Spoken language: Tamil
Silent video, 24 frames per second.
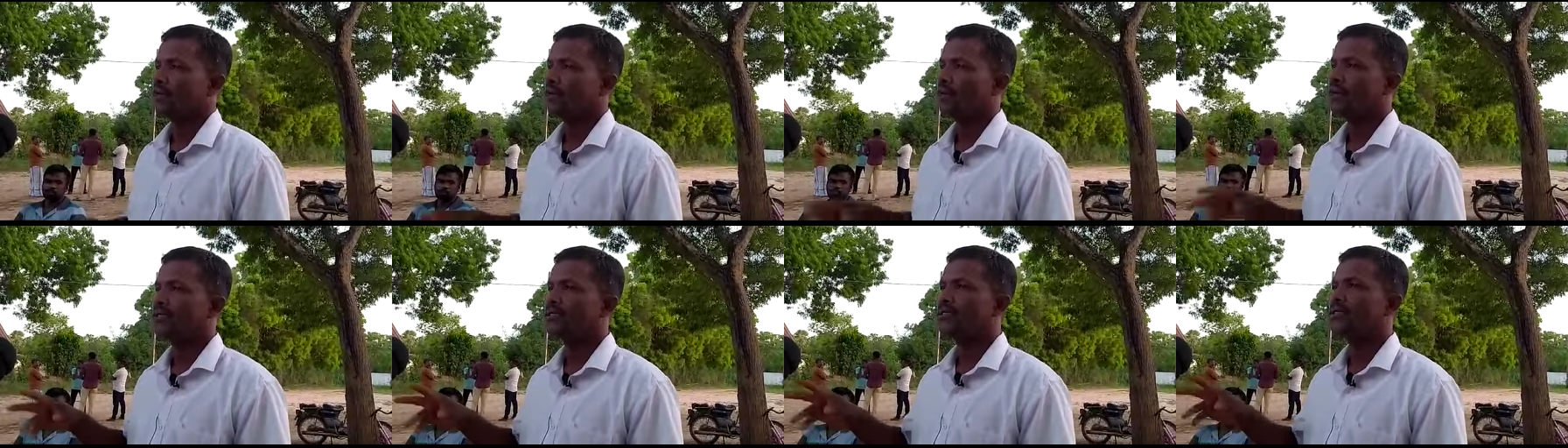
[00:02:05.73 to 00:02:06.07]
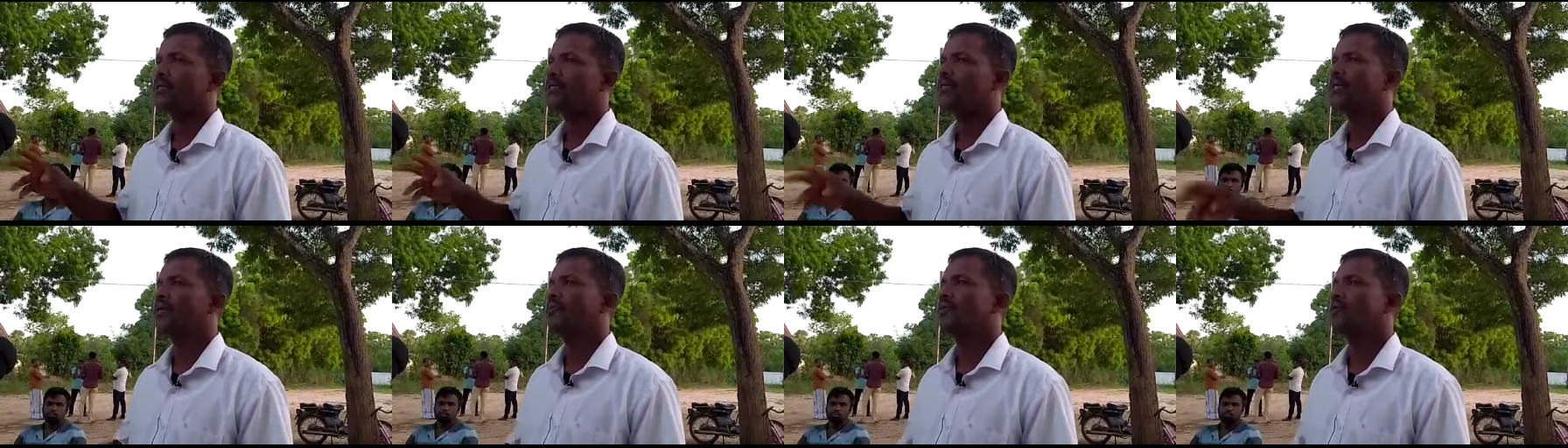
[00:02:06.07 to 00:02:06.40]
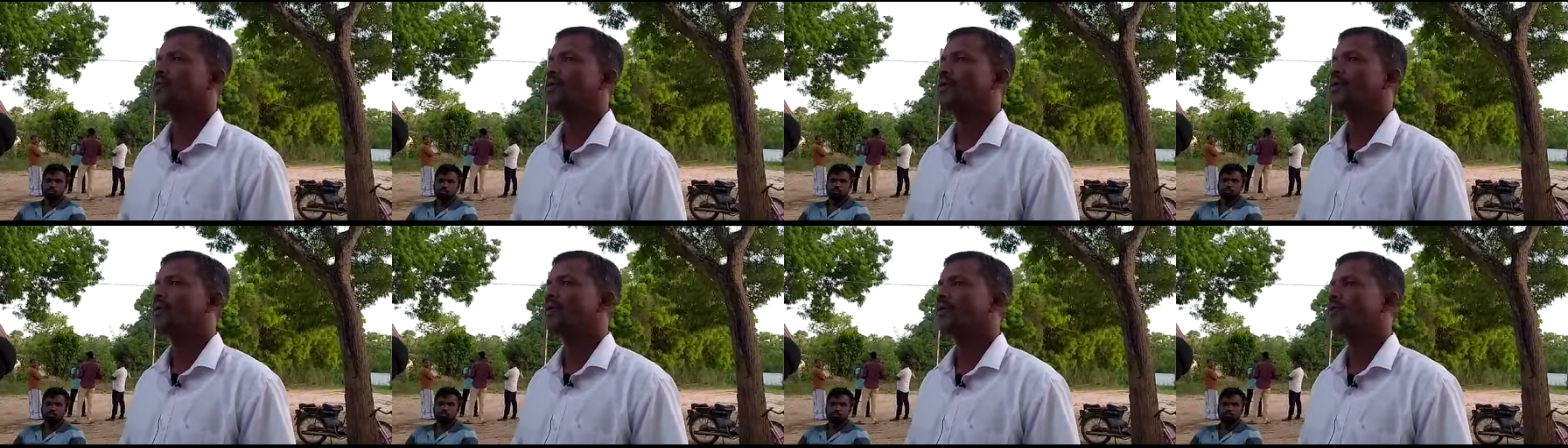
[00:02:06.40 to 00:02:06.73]
மின் சின்னத்திலே
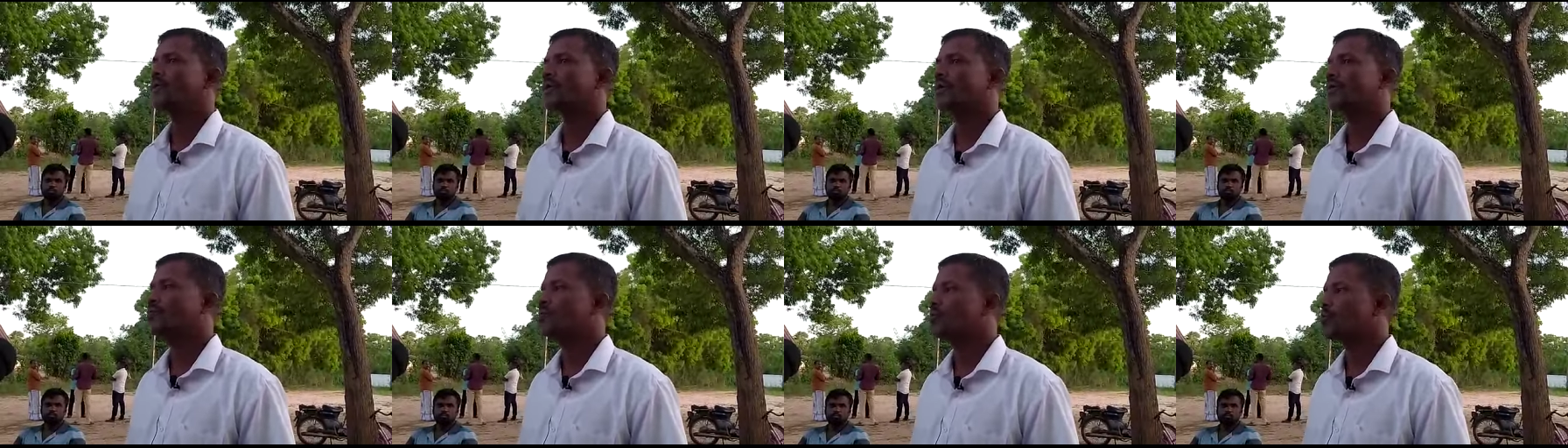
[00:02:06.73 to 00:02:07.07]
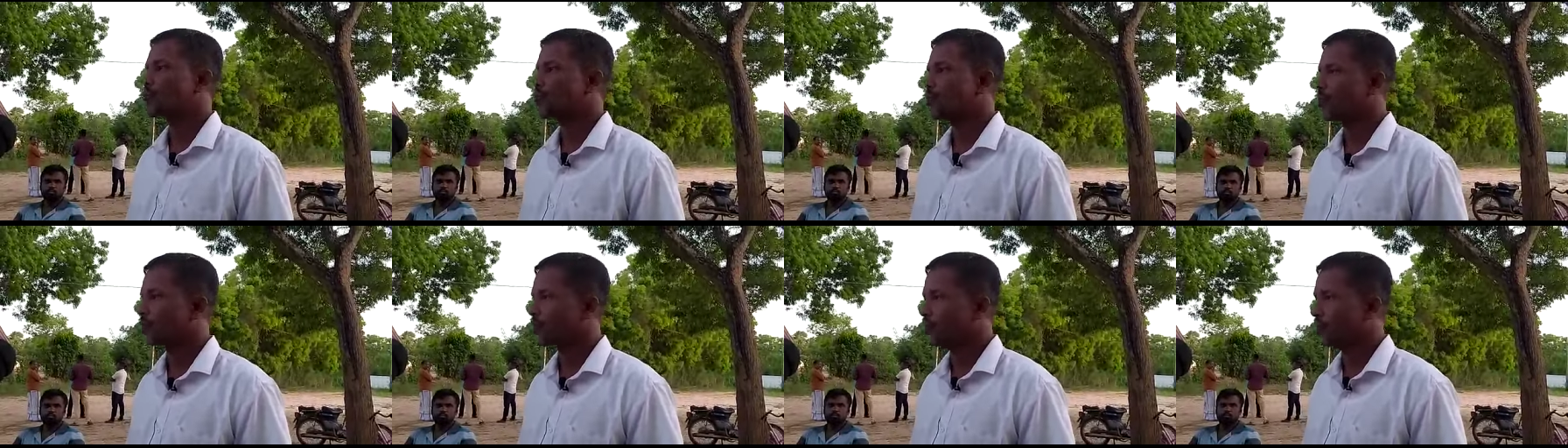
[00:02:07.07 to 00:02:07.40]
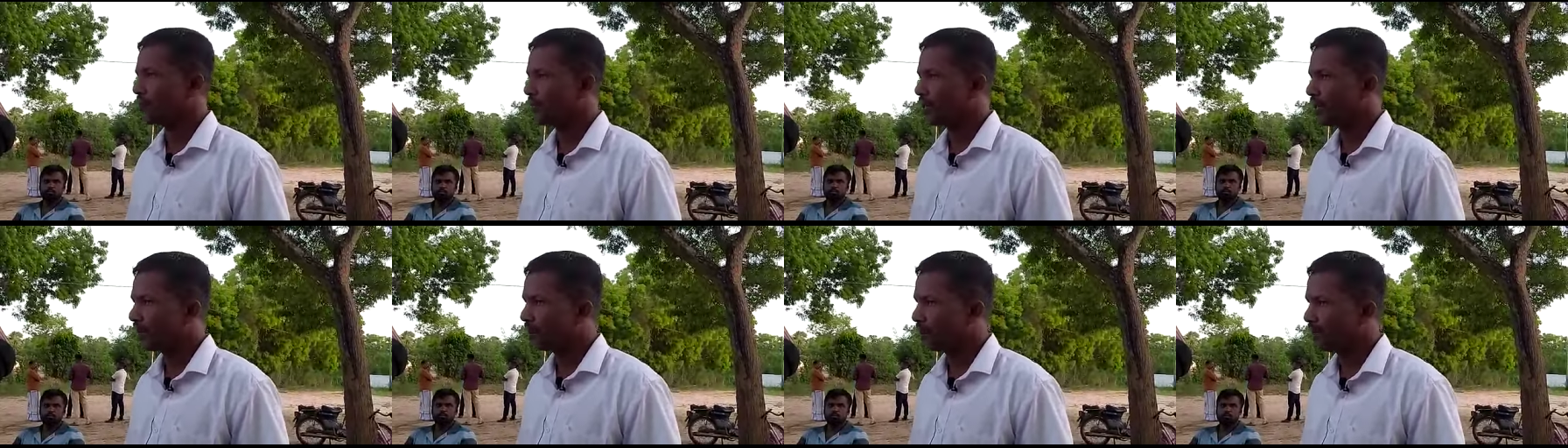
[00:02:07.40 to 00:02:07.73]
போட்டியிட்டவர்கள் மூன்று
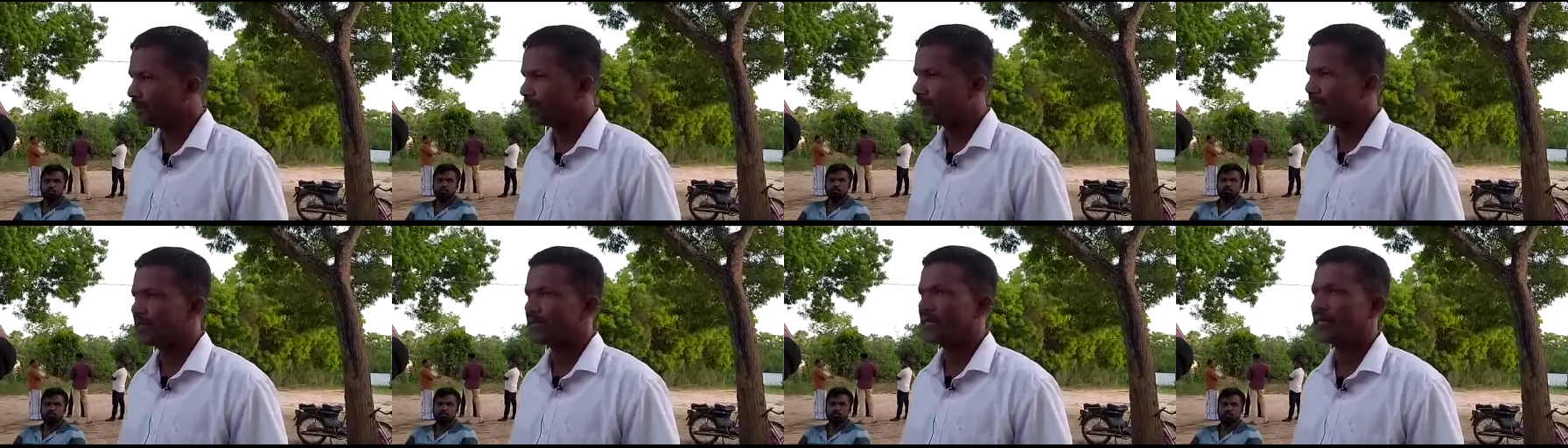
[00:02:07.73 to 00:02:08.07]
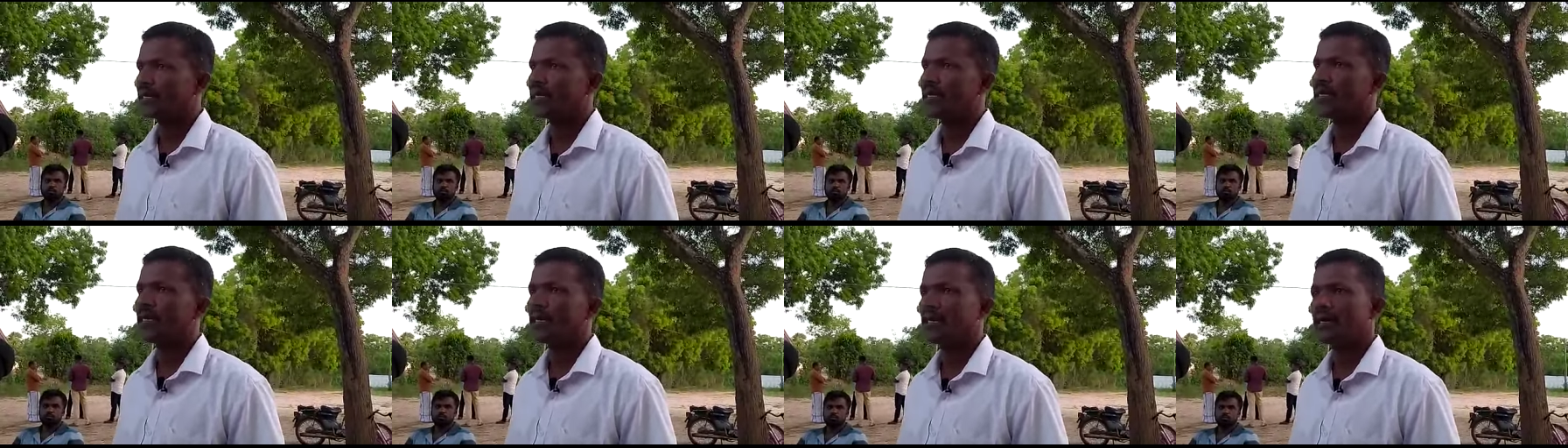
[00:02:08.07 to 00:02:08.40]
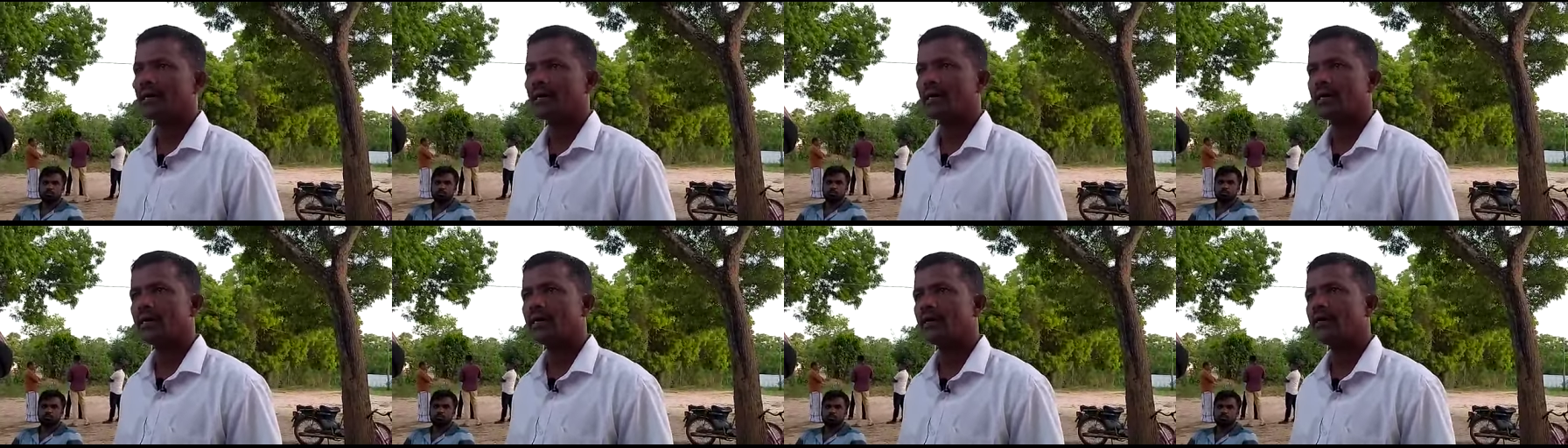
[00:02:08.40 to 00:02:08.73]
உறுப்பினர்களை பெற்றிருந்தார்கள்
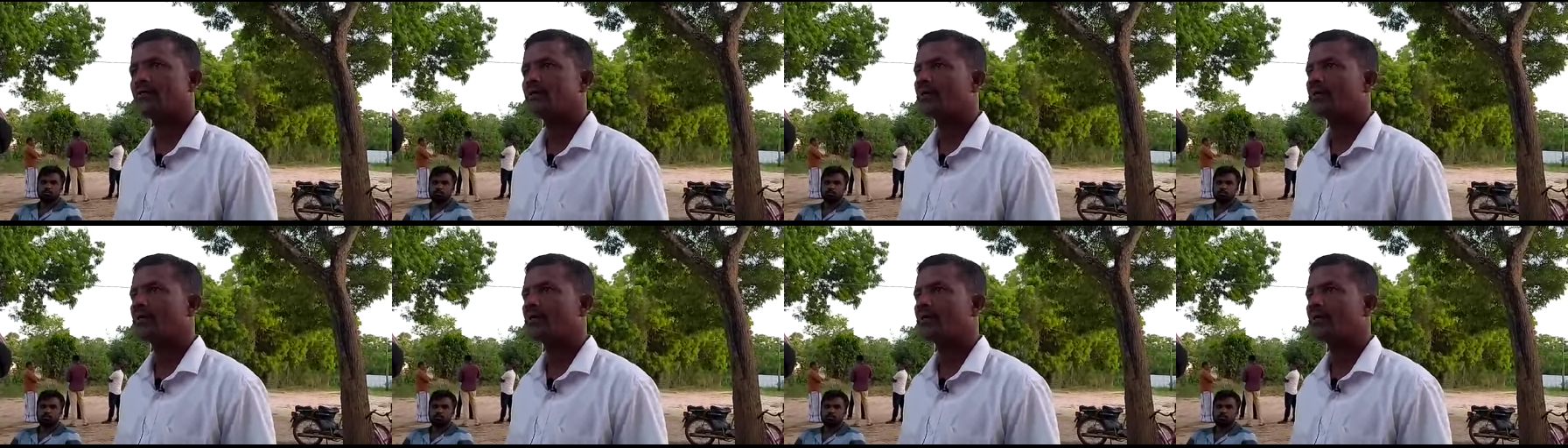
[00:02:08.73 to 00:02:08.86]
நாங்கள்